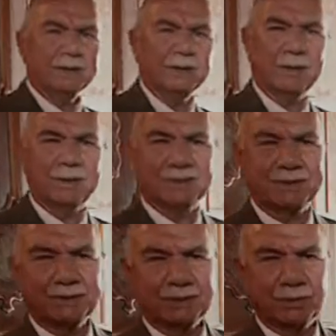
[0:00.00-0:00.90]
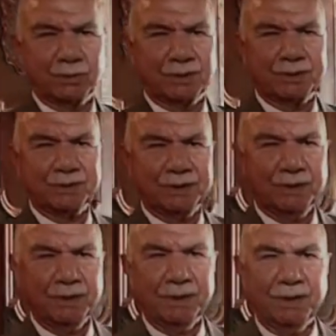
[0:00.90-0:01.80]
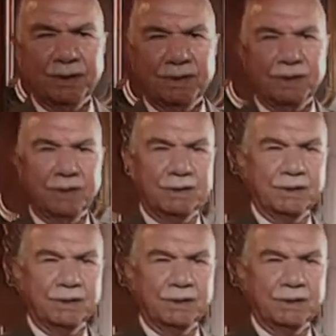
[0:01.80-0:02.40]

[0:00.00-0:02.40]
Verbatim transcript: namaz odası e,